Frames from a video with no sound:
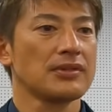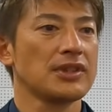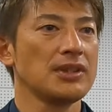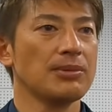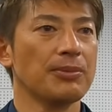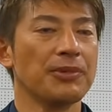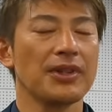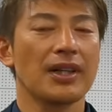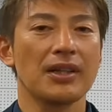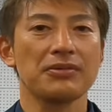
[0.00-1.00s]
チームも
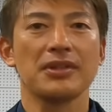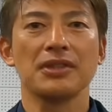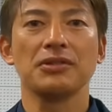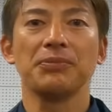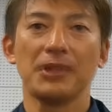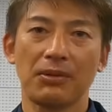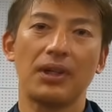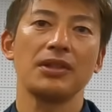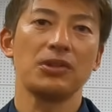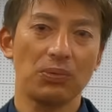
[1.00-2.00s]
盛り上がるっていう意味で
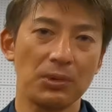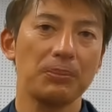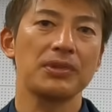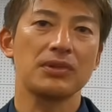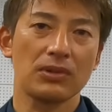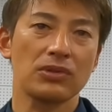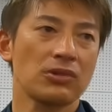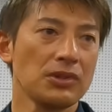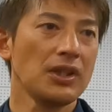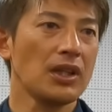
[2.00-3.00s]
はいいと思いますよそ
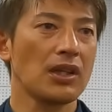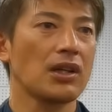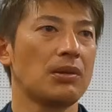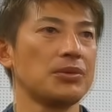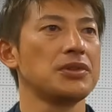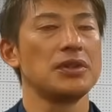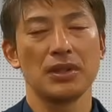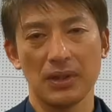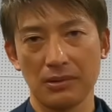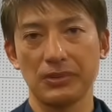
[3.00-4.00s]
こにね結果もついて
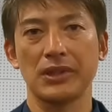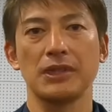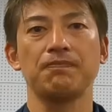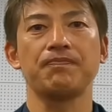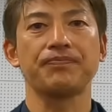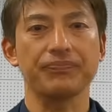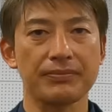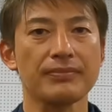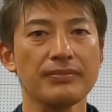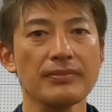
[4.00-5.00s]
きてるし
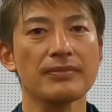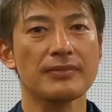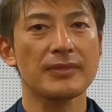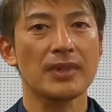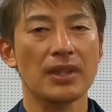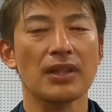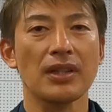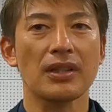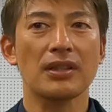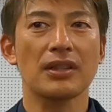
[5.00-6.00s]
ただ
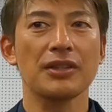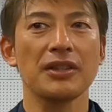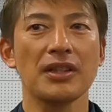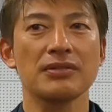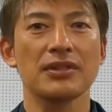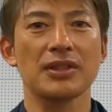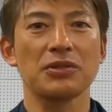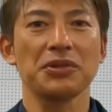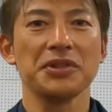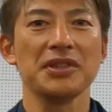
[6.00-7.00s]
結果が出なくなっ
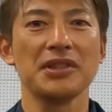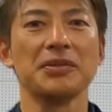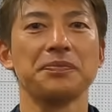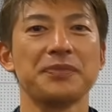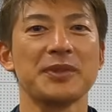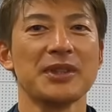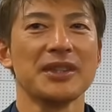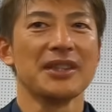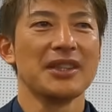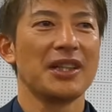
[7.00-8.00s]
た時に
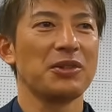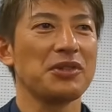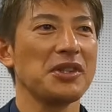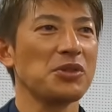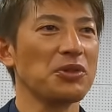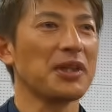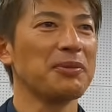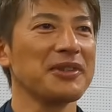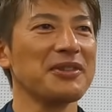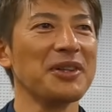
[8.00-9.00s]
あの
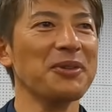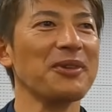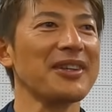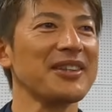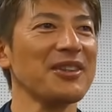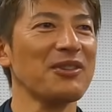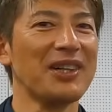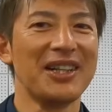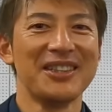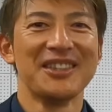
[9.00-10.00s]
テンション保てるかどうかっていう
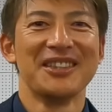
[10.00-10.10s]
のは